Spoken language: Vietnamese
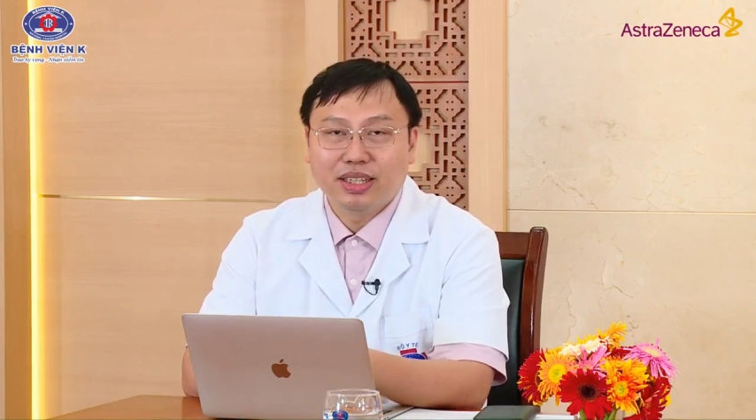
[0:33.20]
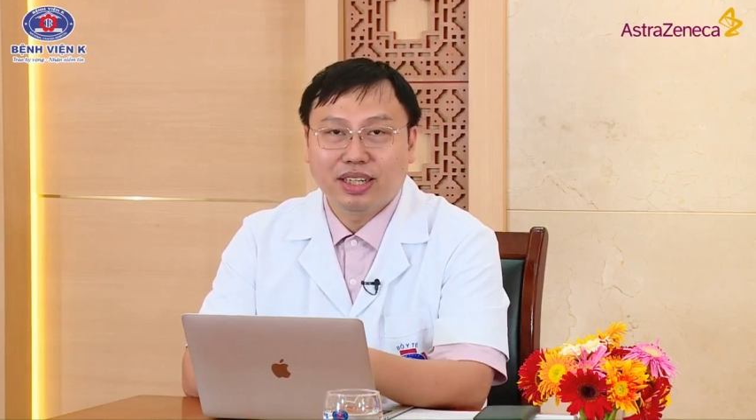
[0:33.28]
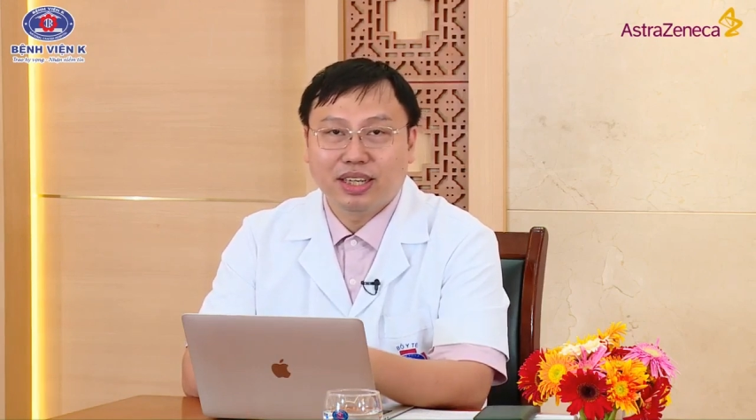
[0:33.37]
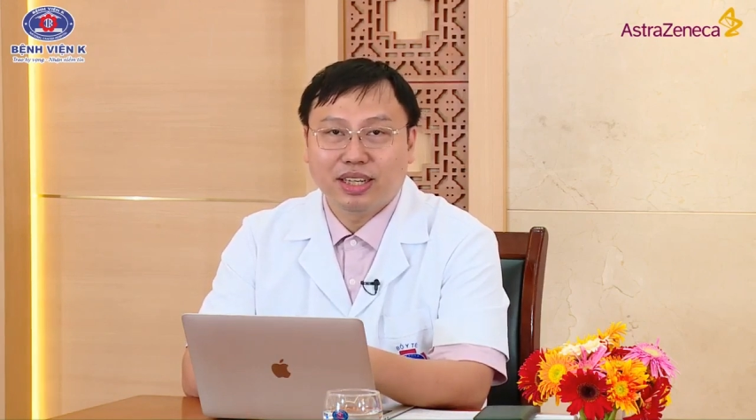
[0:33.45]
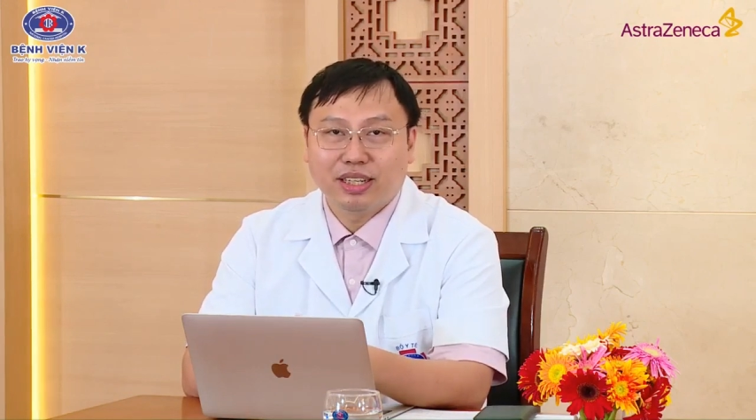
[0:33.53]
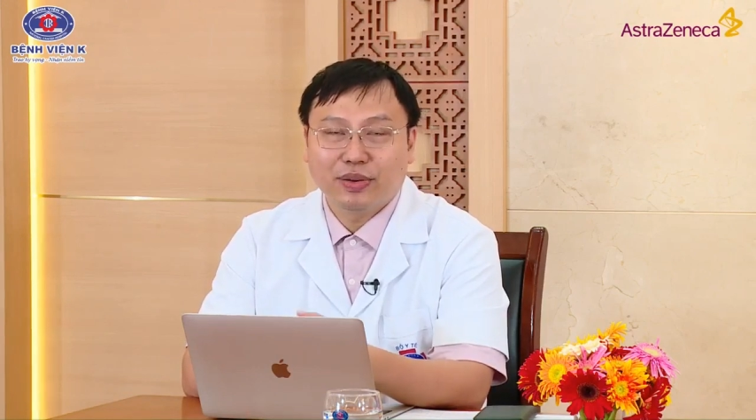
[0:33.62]

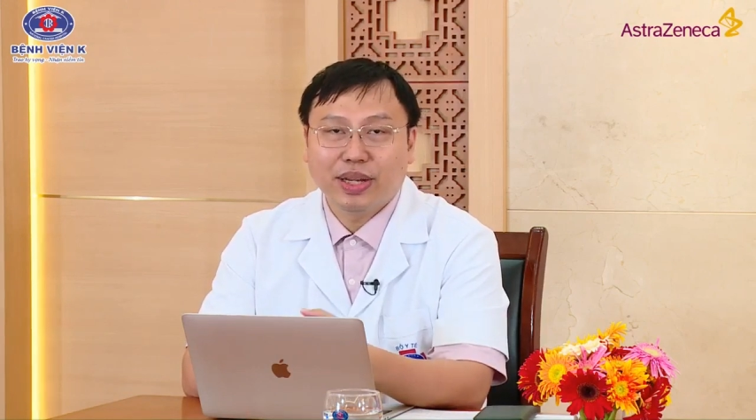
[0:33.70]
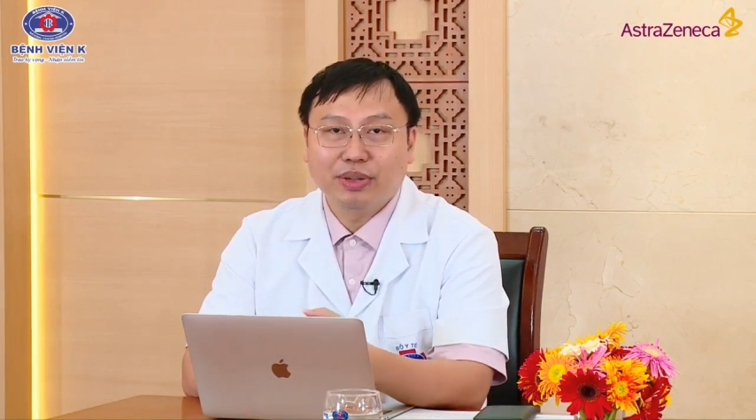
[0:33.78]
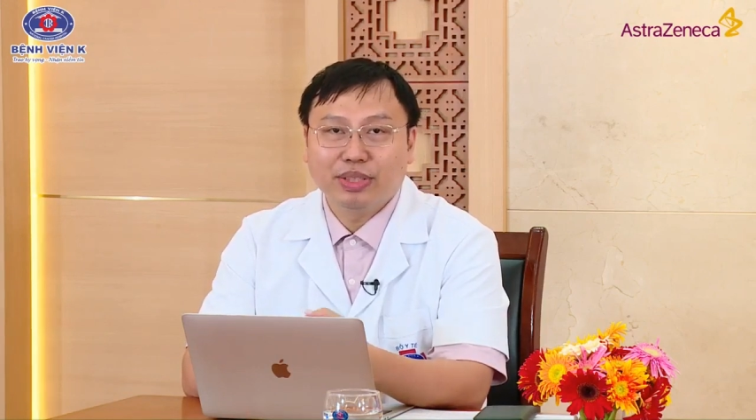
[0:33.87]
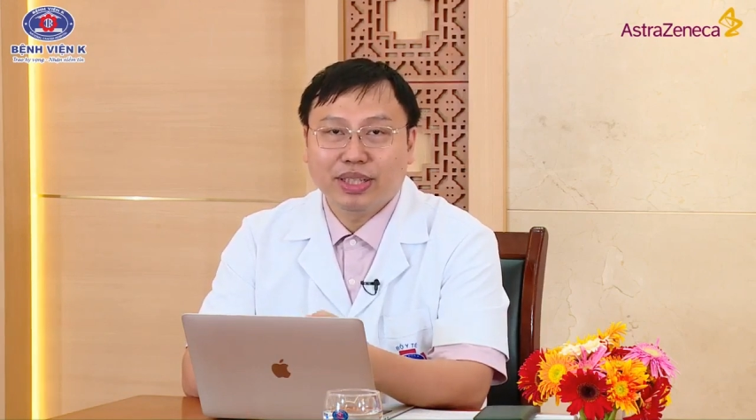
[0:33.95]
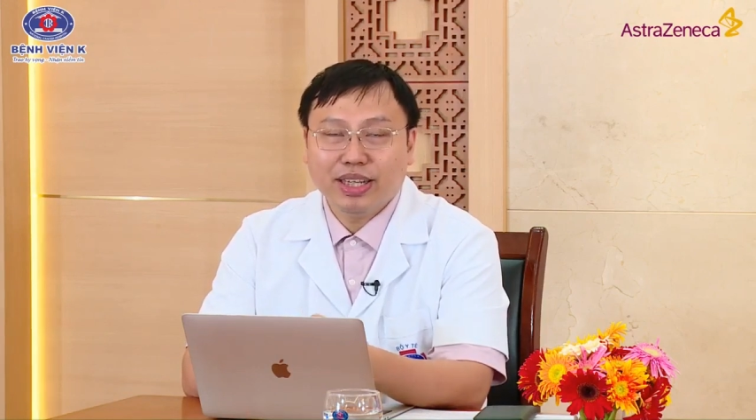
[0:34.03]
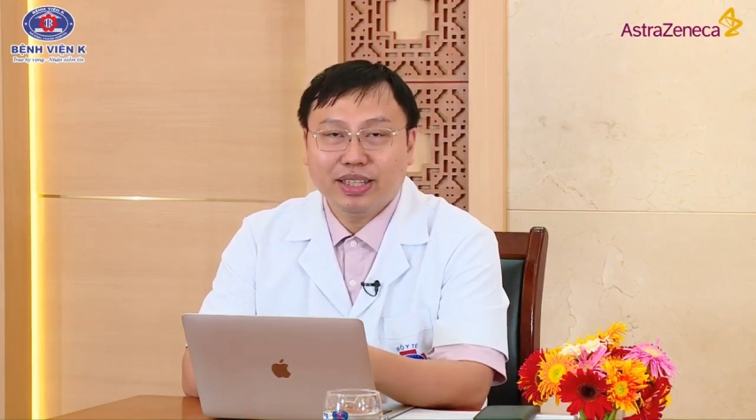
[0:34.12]
đối với điều
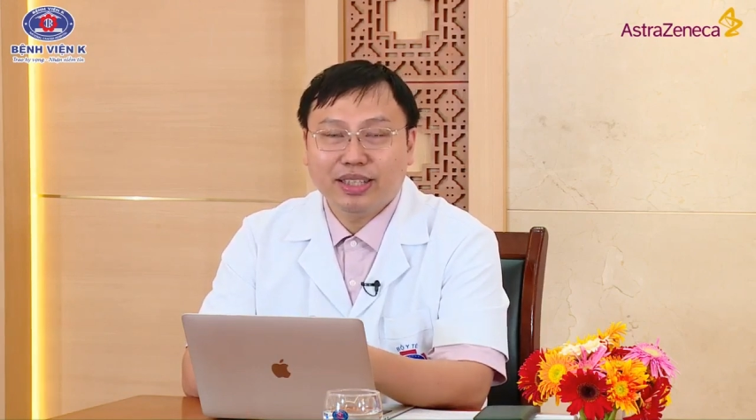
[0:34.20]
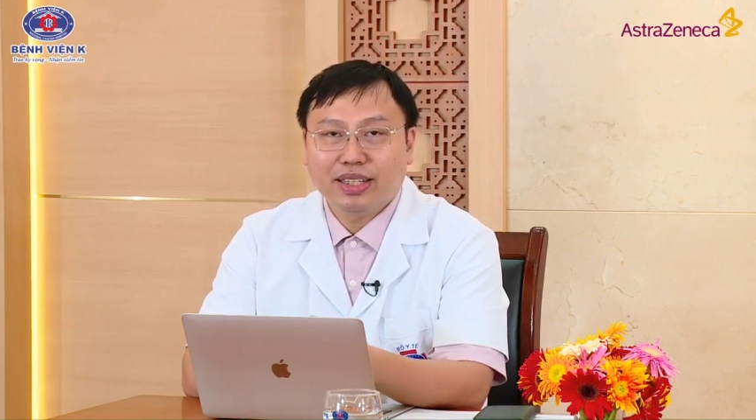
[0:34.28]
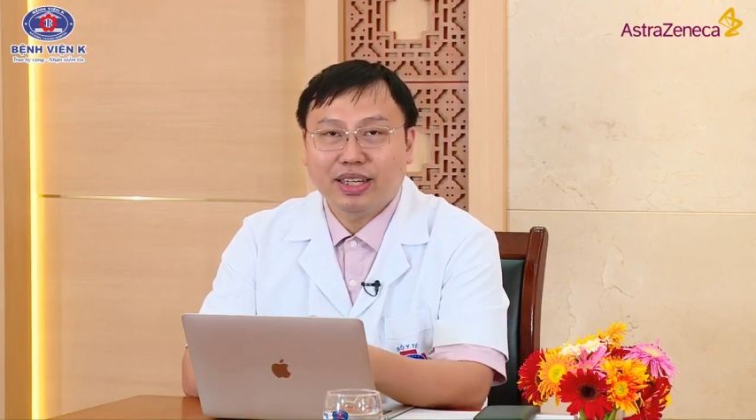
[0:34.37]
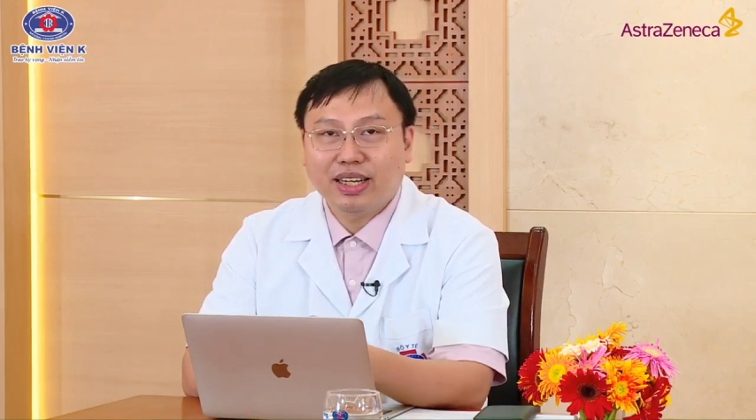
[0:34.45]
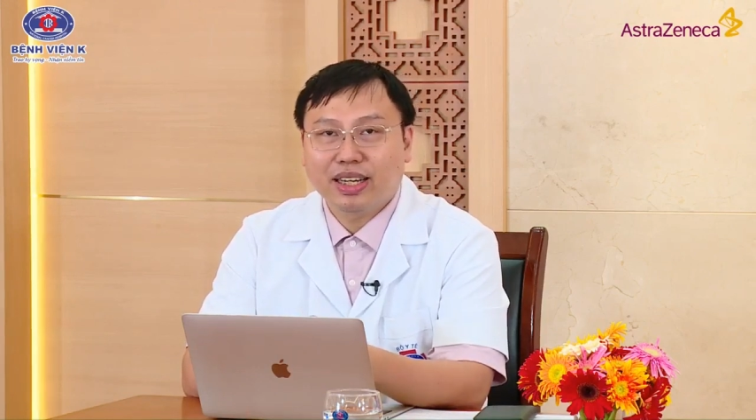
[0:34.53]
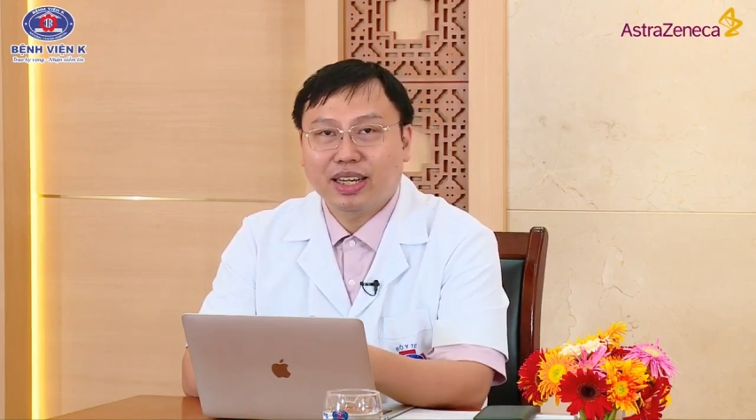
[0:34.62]
trị đích tức
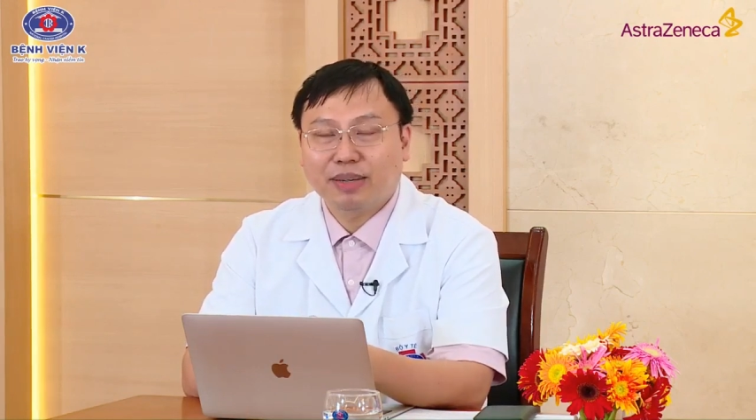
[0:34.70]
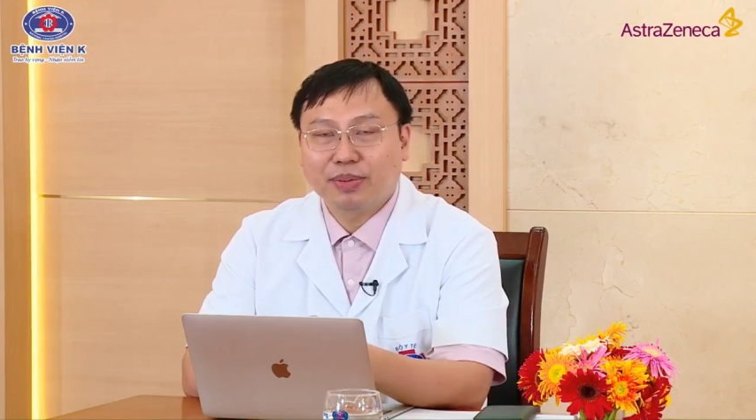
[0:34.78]
là